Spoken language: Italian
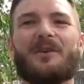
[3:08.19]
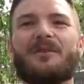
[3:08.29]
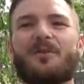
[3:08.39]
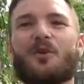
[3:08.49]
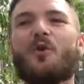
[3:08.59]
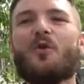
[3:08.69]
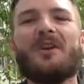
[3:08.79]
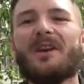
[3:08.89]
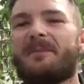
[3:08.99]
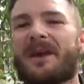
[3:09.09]
I
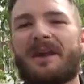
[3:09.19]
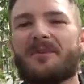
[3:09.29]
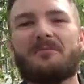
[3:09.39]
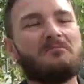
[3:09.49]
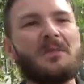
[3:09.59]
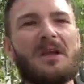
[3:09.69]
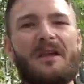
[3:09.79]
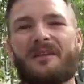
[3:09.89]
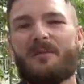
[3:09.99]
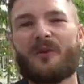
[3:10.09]
dolori, ripeto,
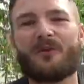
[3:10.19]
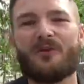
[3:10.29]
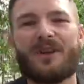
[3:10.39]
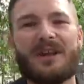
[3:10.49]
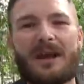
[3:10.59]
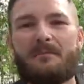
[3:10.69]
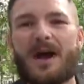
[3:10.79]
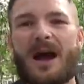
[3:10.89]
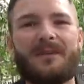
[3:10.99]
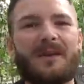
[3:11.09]
si possono tenere a
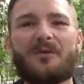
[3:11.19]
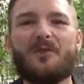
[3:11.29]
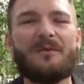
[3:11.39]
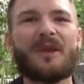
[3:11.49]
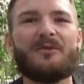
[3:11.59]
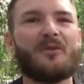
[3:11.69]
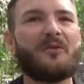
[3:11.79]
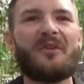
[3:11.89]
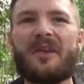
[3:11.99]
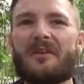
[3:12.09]
bada, il godimento è lo
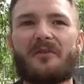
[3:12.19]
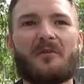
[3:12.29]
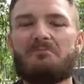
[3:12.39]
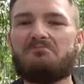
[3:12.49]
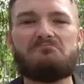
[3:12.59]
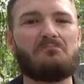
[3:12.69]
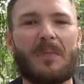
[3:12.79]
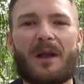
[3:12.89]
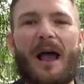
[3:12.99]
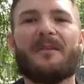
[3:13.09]
stesso,
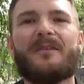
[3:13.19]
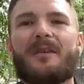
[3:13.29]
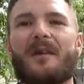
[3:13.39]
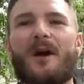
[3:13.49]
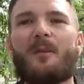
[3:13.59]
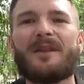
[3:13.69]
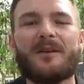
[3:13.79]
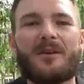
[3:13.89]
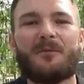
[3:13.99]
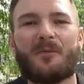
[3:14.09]
anzi
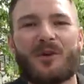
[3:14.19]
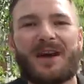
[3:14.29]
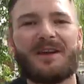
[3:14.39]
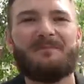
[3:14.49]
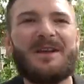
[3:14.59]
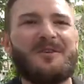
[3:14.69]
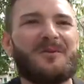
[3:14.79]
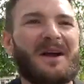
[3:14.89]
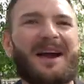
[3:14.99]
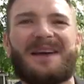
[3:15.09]
aumentano un po' la
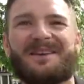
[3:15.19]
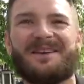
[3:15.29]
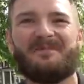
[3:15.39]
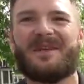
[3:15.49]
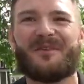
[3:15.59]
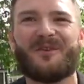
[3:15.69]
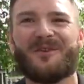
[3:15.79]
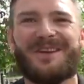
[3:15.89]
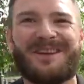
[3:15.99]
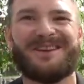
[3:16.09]
libido magari, il
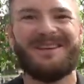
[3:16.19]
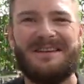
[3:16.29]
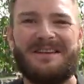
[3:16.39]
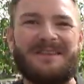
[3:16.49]
pensiero di